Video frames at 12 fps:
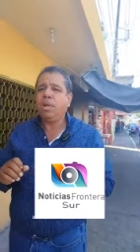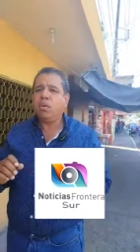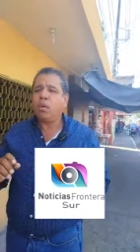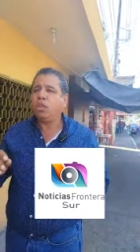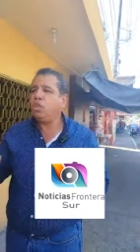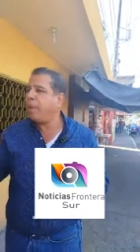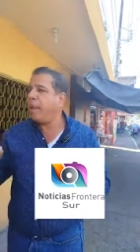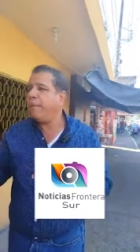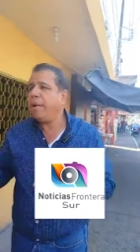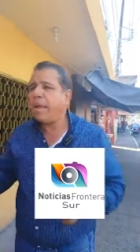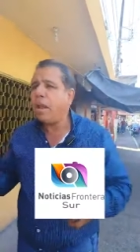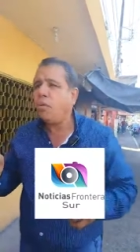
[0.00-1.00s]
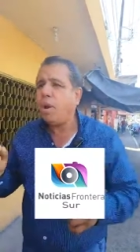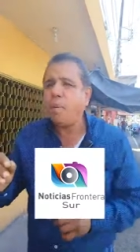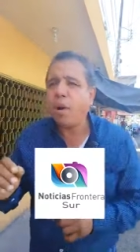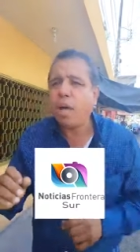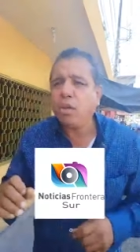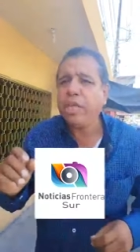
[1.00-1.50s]
Cuando van a hablarle a un
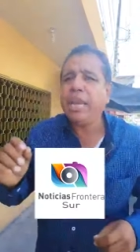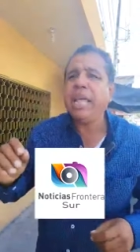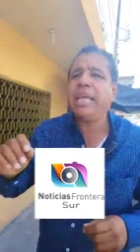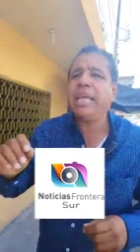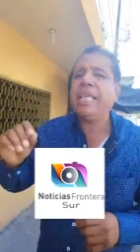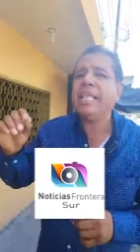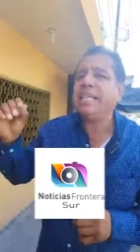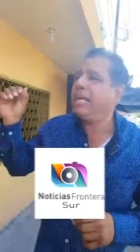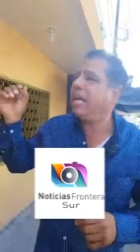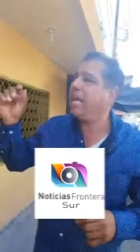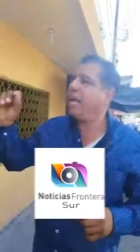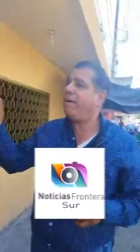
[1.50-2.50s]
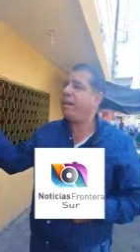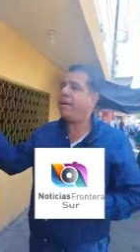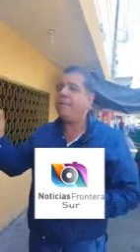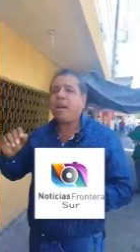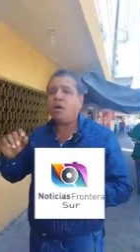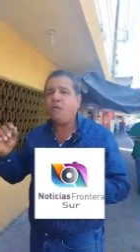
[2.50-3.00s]
abogado, tienen que decir que le van
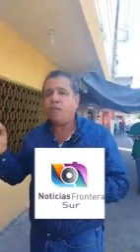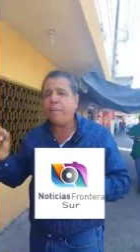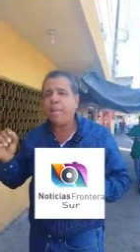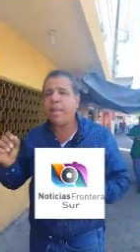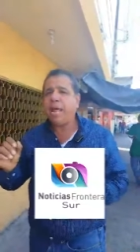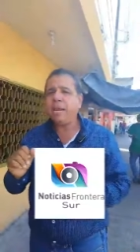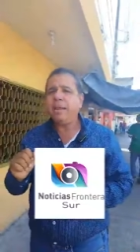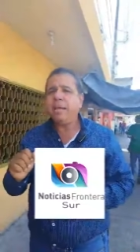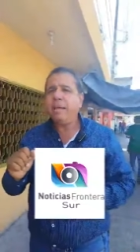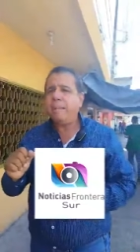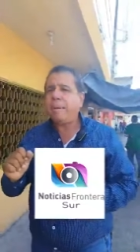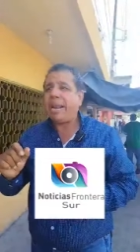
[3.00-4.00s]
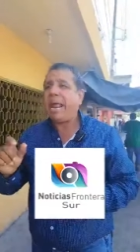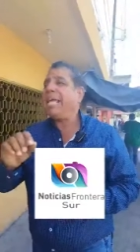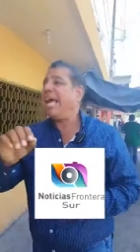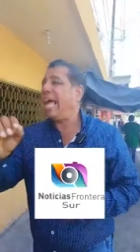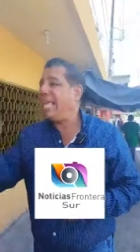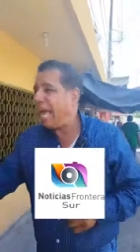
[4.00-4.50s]
a hablar a un familiar para
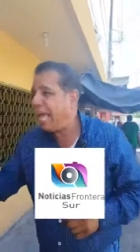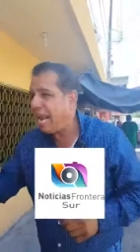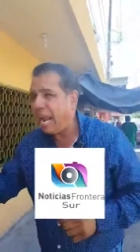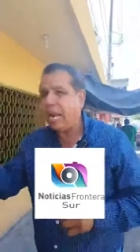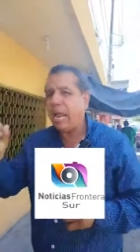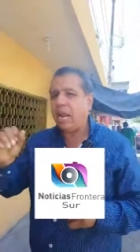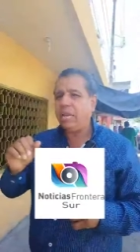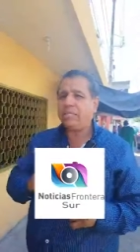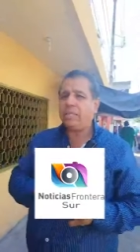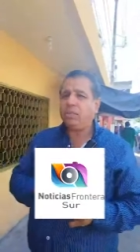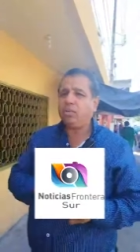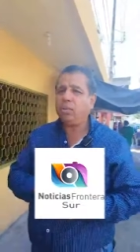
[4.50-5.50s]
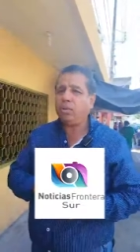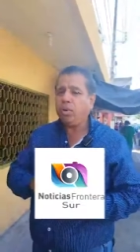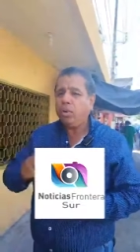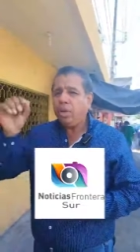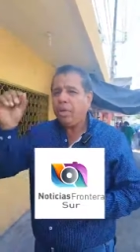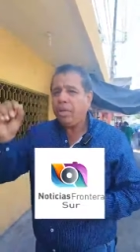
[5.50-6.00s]
engañar al
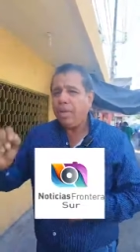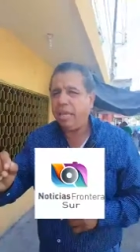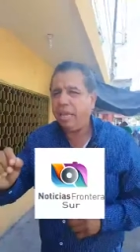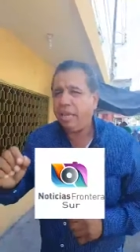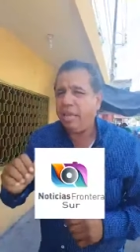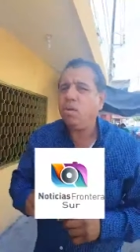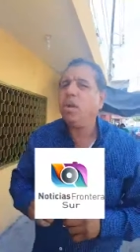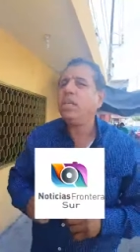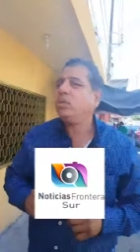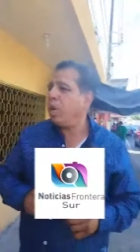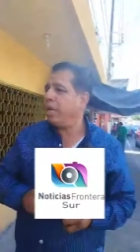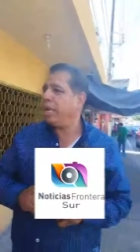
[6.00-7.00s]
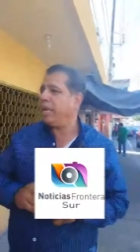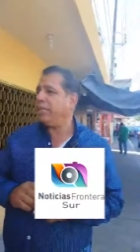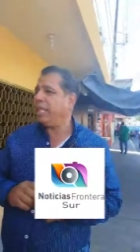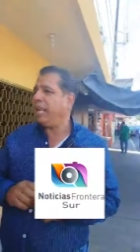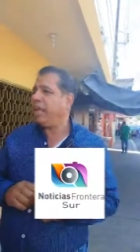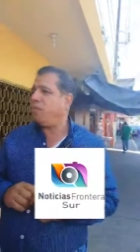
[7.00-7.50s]
instituto y, no les cuelguen
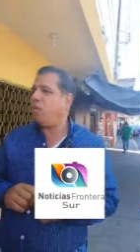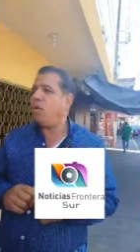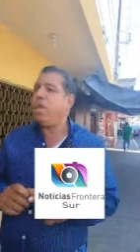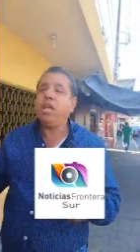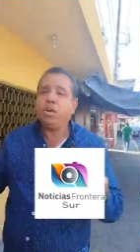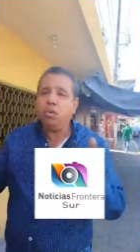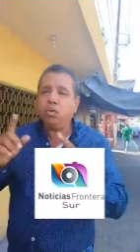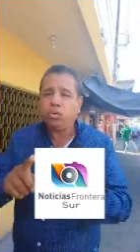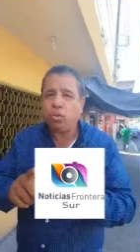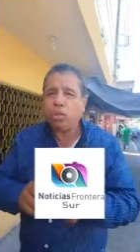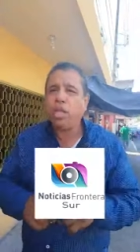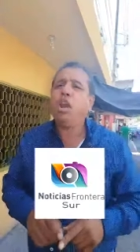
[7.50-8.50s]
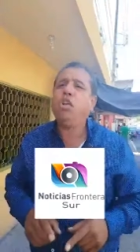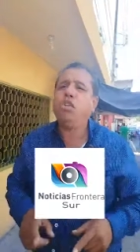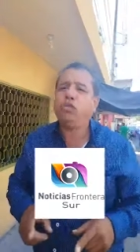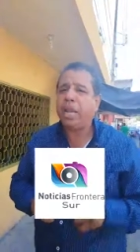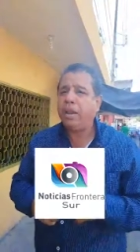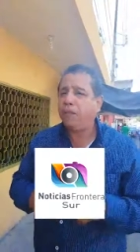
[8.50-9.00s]
el teléfono. Incluso tienen
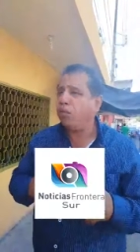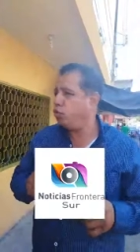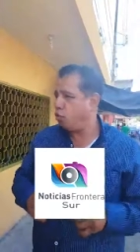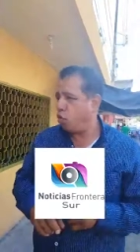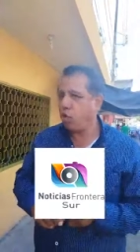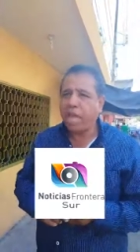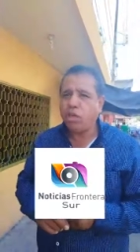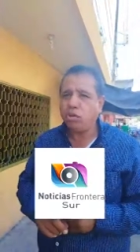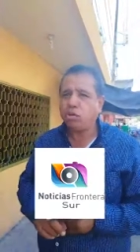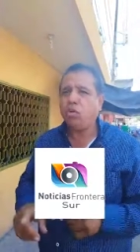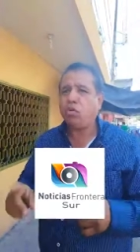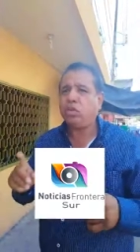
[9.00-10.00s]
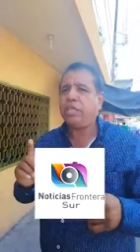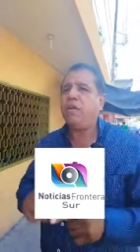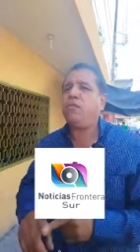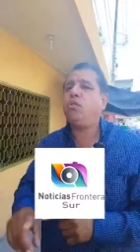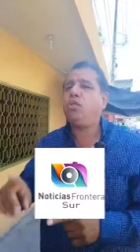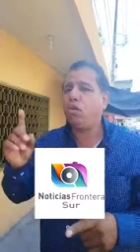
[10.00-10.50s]
los teléfonos bloqueados con los
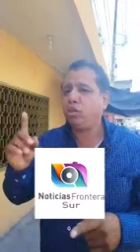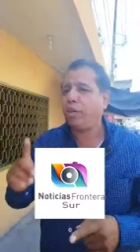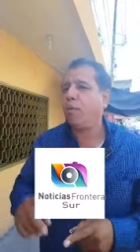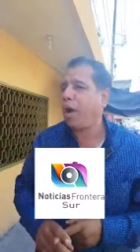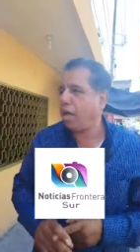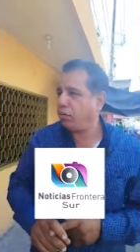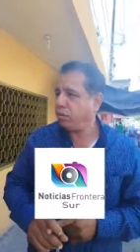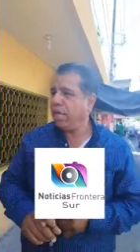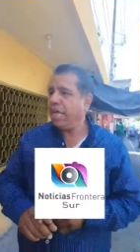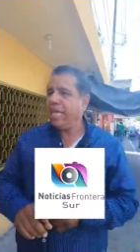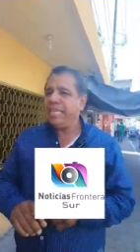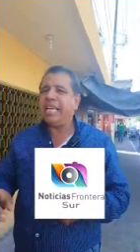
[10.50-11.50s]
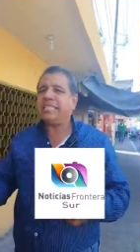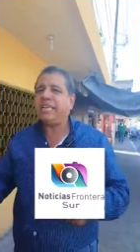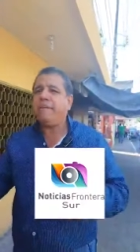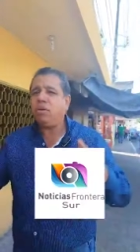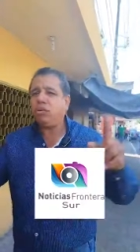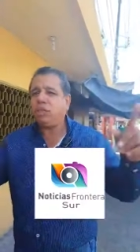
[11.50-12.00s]
teléfonos de los abogados. Ya
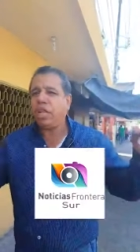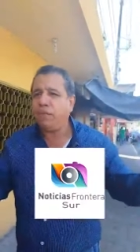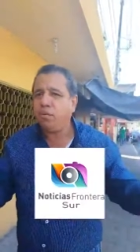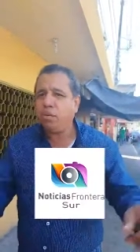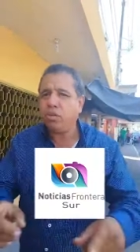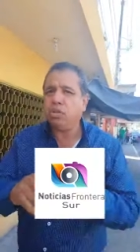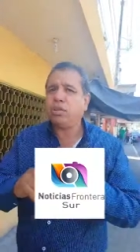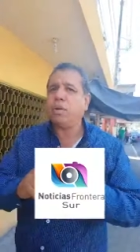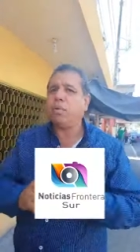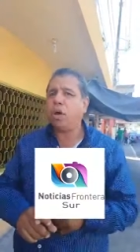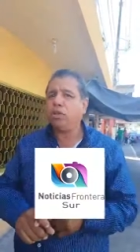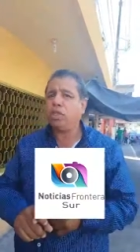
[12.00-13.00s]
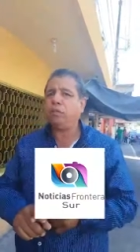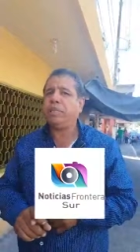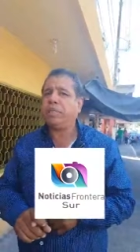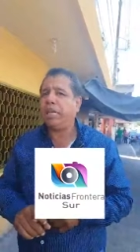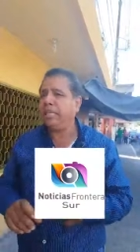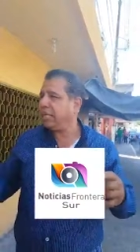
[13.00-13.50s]
saben los teléfonos de los abogados
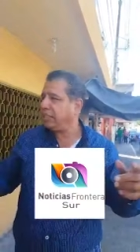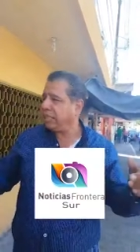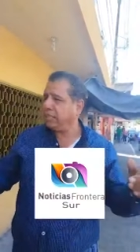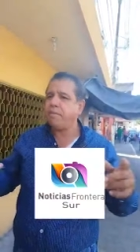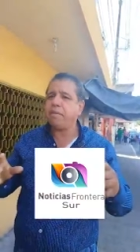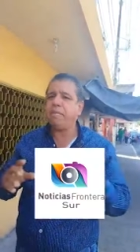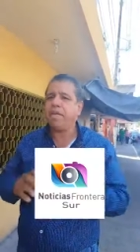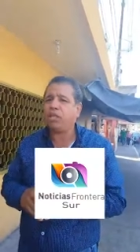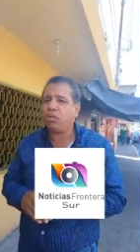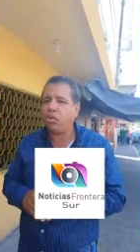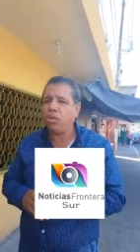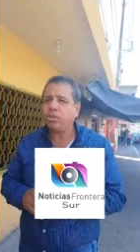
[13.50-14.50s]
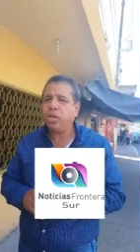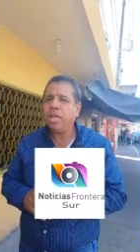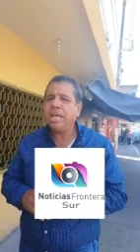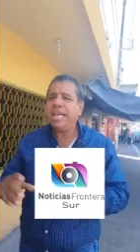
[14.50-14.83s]
especialistas en temas migratorios